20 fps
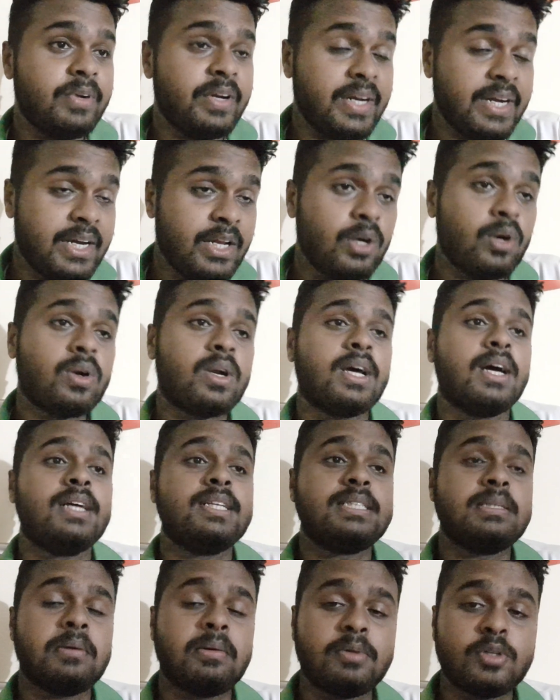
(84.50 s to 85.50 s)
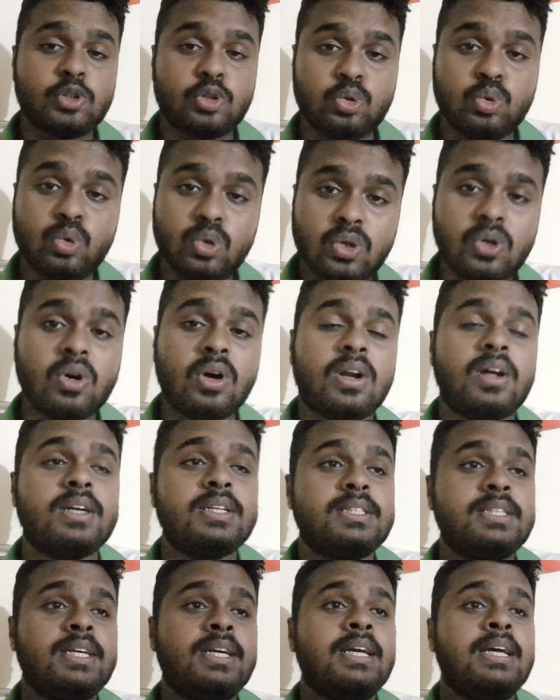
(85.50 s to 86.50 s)
ভিডিওটা যেভাবে শ্যুট করা
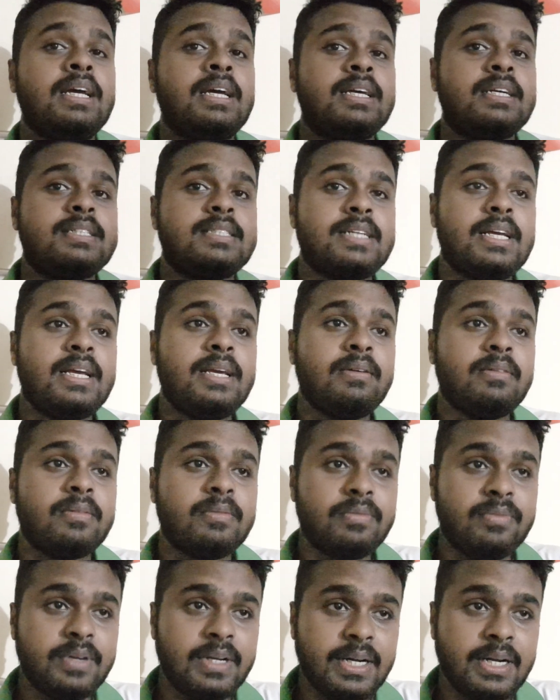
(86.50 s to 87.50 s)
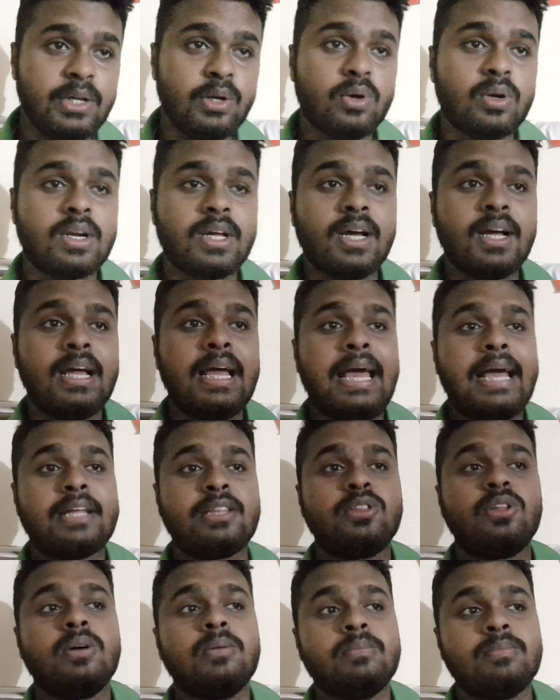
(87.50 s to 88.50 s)
হয়েছে সেই ভিডিওটা
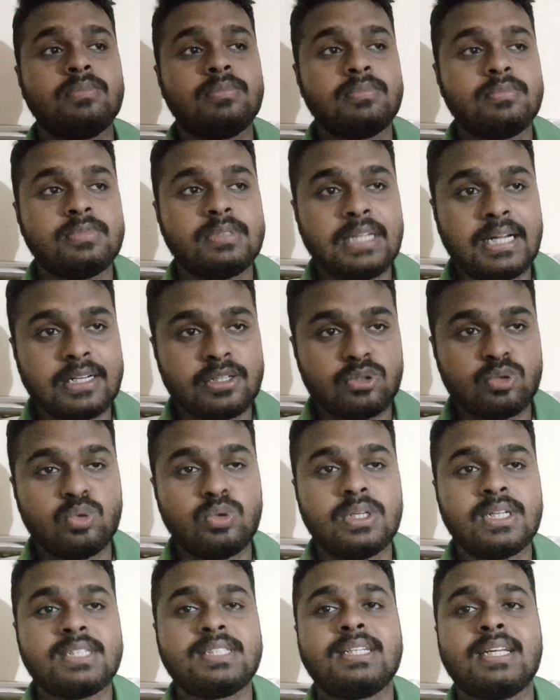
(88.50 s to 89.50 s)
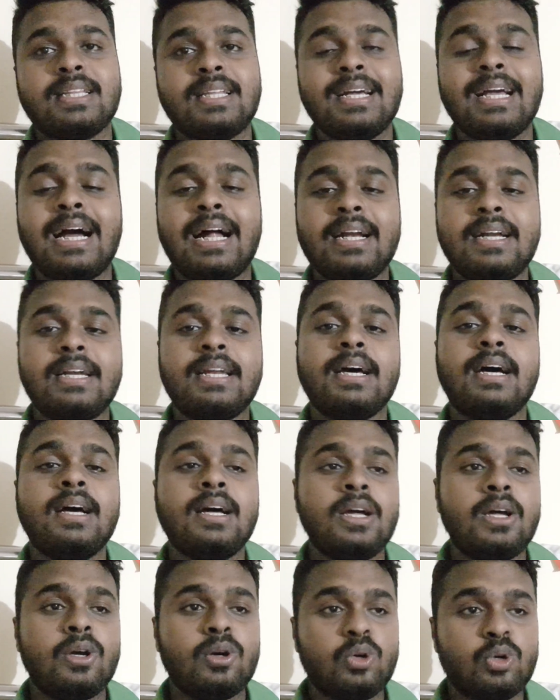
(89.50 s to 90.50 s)
একদম তার শ্যুটের সাথে গানটা
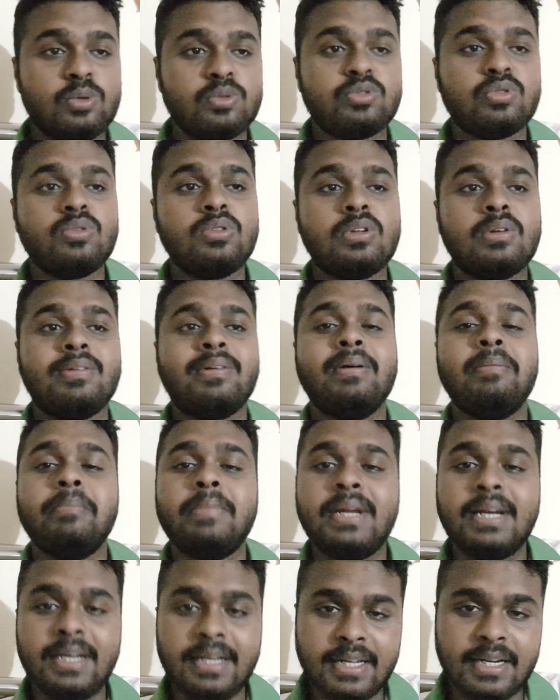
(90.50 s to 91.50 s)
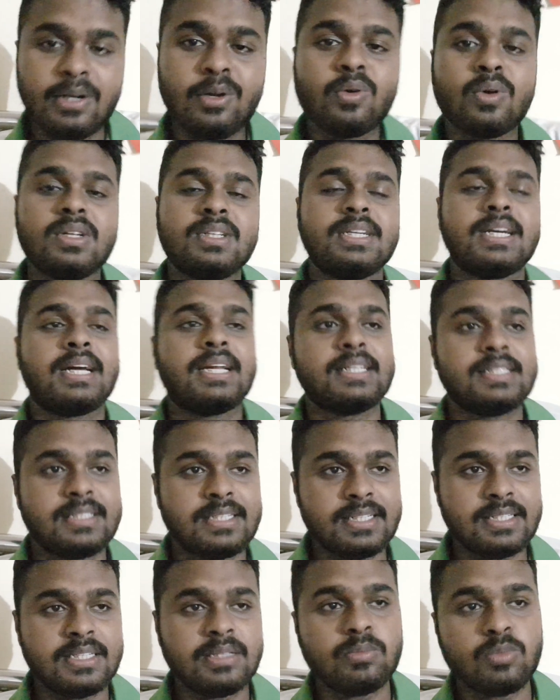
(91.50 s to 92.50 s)
খুব সুন্দরভাবে মেনটেন করেছে এখানে
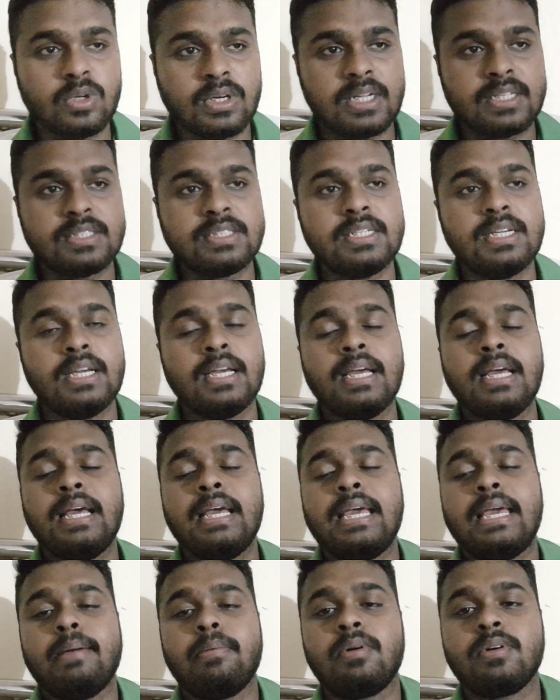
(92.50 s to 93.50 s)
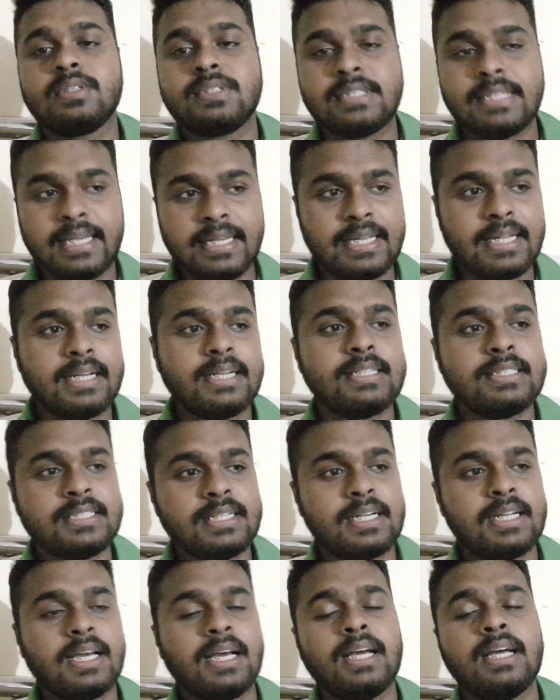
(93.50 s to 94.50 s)
সৃজিত মুখার্জি এবং সেকেন্ড
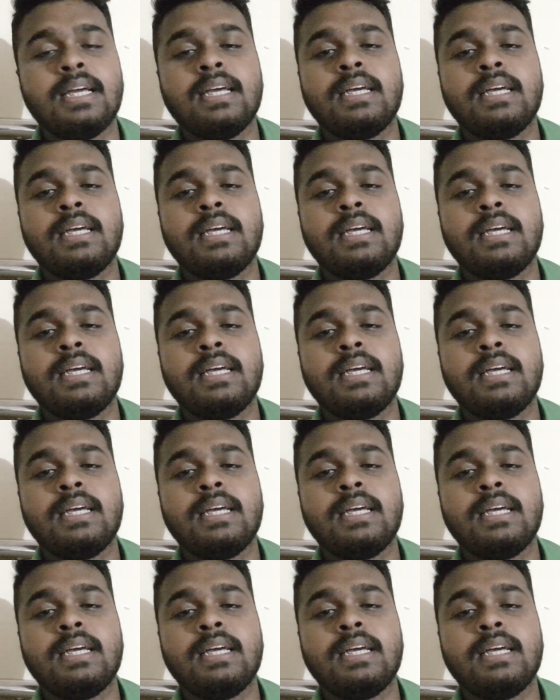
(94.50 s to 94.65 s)
যেটা